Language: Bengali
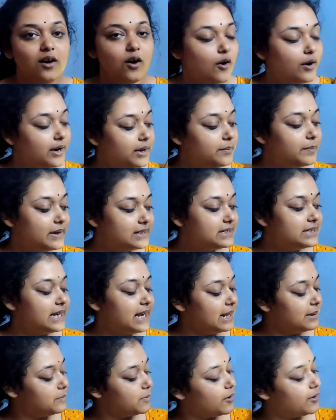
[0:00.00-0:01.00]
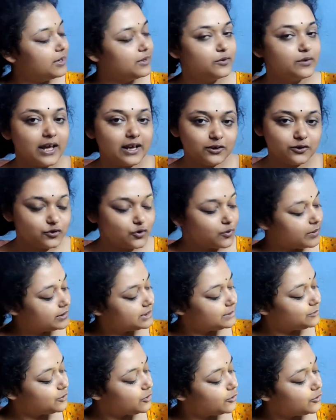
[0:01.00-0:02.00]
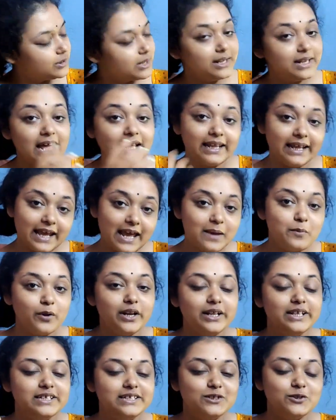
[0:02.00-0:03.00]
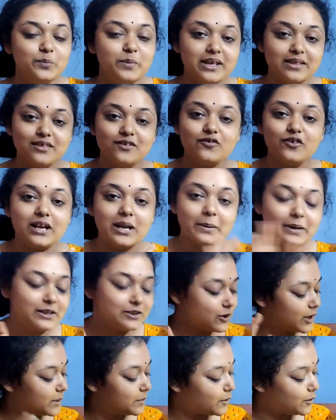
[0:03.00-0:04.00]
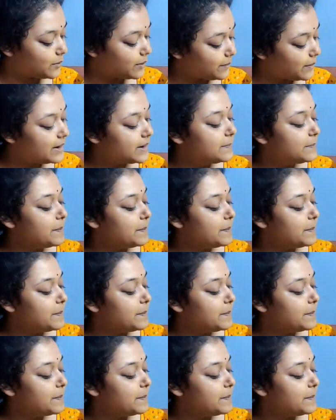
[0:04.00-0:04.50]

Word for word: অনেক বেশি হেল্প করে তো থ্যাংক ইউ সো মাচ শিবশঙ্করদা না দেখেই বলে দিচ্ছি তুমি এসেছো এটা আমাদের অনেক বড় ব্যাপার